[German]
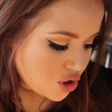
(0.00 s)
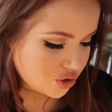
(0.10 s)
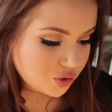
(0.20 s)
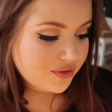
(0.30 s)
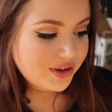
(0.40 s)

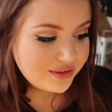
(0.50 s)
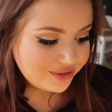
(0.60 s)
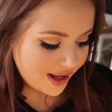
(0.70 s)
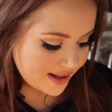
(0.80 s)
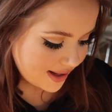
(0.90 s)
So, und auf jeden
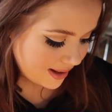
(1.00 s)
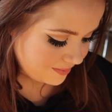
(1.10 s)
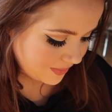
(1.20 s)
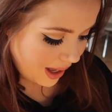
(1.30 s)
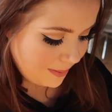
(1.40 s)
Fall
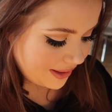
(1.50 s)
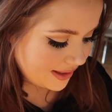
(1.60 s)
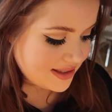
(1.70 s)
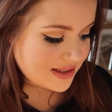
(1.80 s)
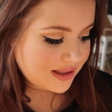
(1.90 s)
ähm, kann man
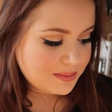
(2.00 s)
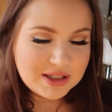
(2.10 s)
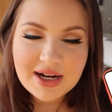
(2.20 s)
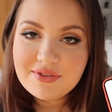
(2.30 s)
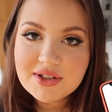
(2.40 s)
dann hier, gibt es
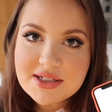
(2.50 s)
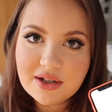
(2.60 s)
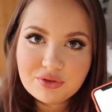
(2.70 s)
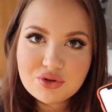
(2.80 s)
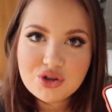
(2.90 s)
dann halt wie
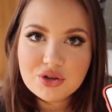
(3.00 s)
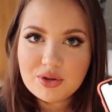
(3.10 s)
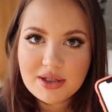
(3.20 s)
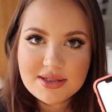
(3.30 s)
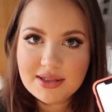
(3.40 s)
gesagt Frühstück.
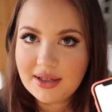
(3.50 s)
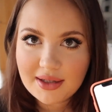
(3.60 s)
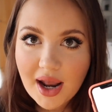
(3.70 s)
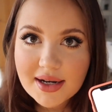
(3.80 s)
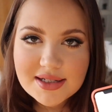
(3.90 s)
Okay, ihr seht
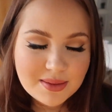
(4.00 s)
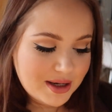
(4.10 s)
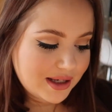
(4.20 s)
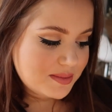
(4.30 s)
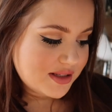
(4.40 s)
gerade gar nichts,
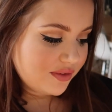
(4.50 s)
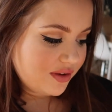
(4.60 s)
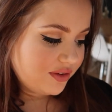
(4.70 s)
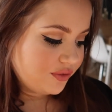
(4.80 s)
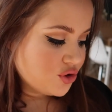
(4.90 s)
aber dann gibt es hier auf
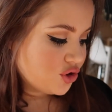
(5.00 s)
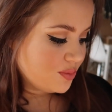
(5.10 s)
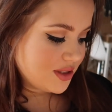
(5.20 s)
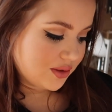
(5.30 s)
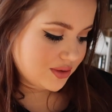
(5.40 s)
jeden Fall
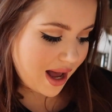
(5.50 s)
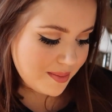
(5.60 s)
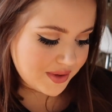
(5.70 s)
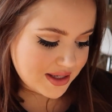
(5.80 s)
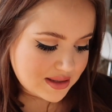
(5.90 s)
Frühstück, Mittag und
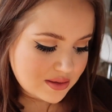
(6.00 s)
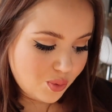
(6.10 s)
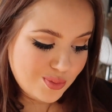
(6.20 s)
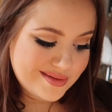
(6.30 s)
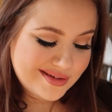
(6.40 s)
Abendessen und